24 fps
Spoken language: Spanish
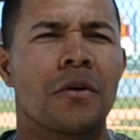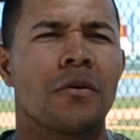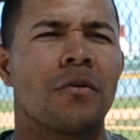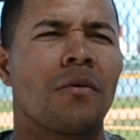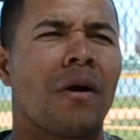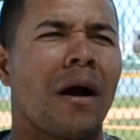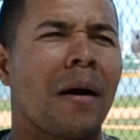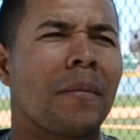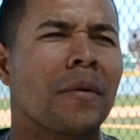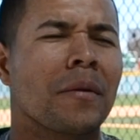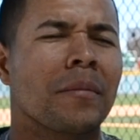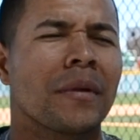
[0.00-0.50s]
Ah, yo
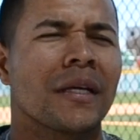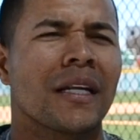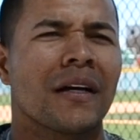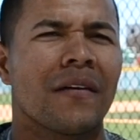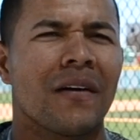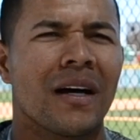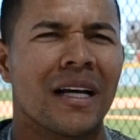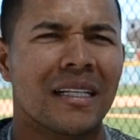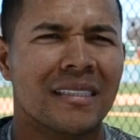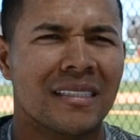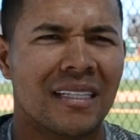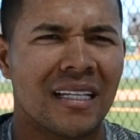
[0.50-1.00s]
jugaba
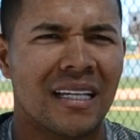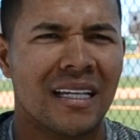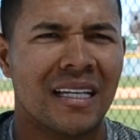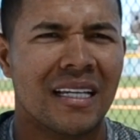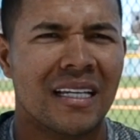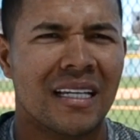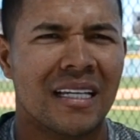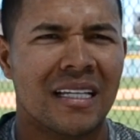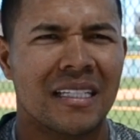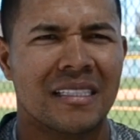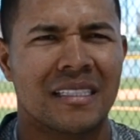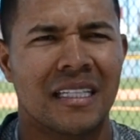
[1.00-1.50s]
primera base
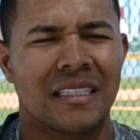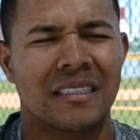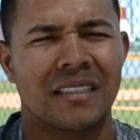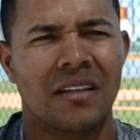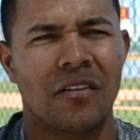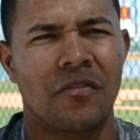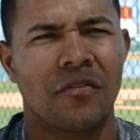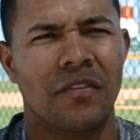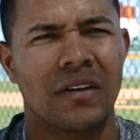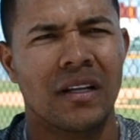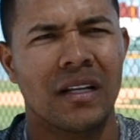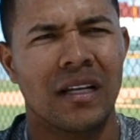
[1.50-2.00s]
y
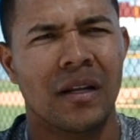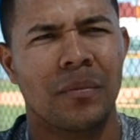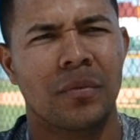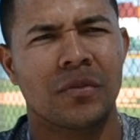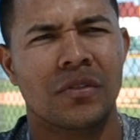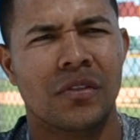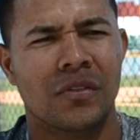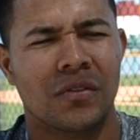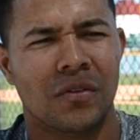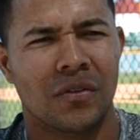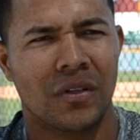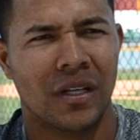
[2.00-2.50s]
center field, las
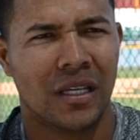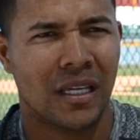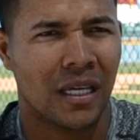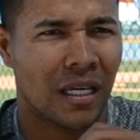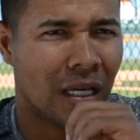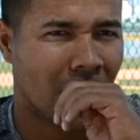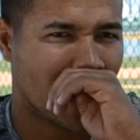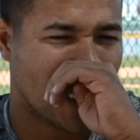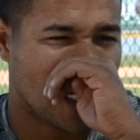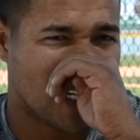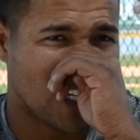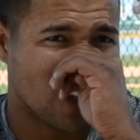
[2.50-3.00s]
posiciones que,